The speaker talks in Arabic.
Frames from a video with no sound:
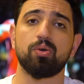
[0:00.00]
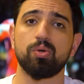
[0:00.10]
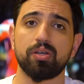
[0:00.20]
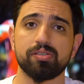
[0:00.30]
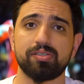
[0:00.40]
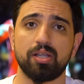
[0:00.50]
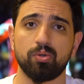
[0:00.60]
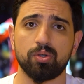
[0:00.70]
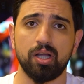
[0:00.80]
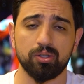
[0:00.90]
يكون
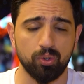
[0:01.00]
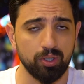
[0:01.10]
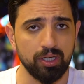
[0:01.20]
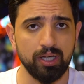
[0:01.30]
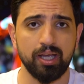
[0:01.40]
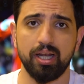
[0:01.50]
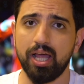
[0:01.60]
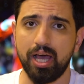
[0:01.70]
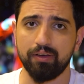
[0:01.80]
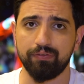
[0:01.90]
كريستيانو رونالدو
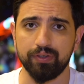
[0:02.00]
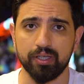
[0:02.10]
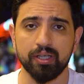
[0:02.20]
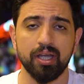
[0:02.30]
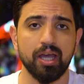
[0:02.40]
لاعب فيه